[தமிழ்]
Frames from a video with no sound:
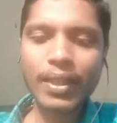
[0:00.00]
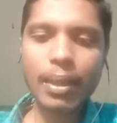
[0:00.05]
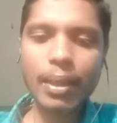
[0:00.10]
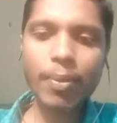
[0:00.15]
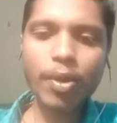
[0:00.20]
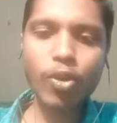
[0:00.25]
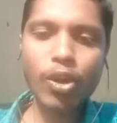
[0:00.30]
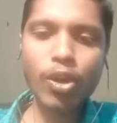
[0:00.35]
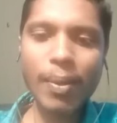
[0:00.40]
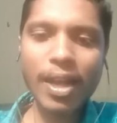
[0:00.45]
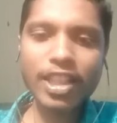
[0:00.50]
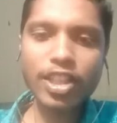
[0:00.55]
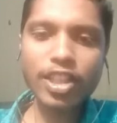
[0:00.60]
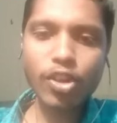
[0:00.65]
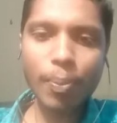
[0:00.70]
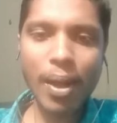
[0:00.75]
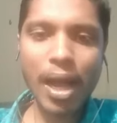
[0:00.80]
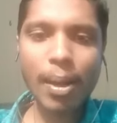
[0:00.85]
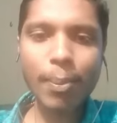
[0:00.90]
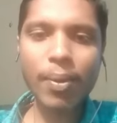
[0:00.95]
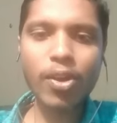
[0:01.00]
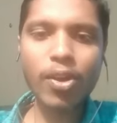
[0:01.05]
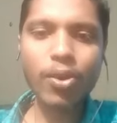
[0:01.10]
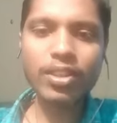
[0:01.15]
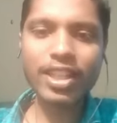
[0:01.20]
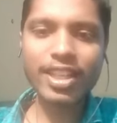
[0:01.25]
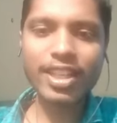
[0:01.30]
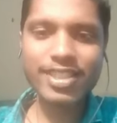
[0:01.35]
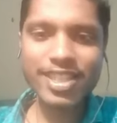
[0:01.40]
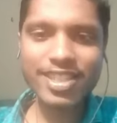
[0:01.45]
இப்போ கூட பார்த்தா ஒரு பாப்பா
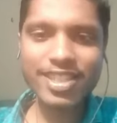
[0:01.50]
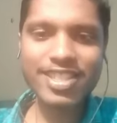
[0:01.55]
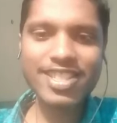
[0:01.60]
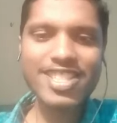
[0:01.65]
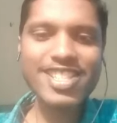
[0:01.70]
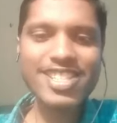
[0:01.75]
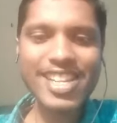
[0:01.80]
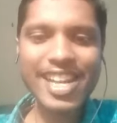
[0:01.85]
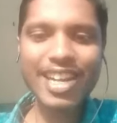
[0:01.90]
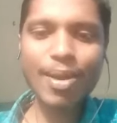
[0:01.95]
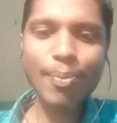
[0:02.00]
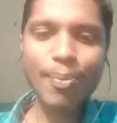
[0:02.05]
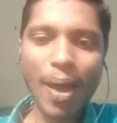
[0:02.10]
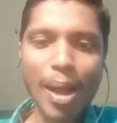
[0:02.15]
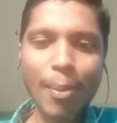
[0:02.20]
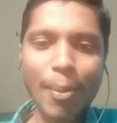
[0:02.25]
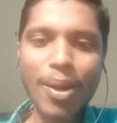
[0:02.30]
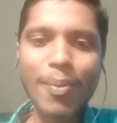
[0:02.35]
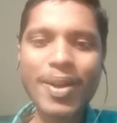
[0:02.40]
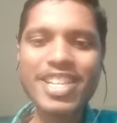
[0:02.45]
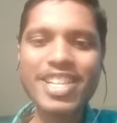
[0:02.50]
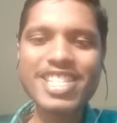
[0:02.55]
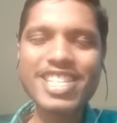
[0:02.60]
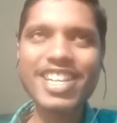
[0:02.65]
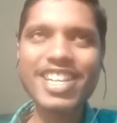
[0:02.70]
ஒருத்தங்க சிக்ஸ்த் ஸ்டாண்டர்ட் பாப்பா படிச்சுட்டு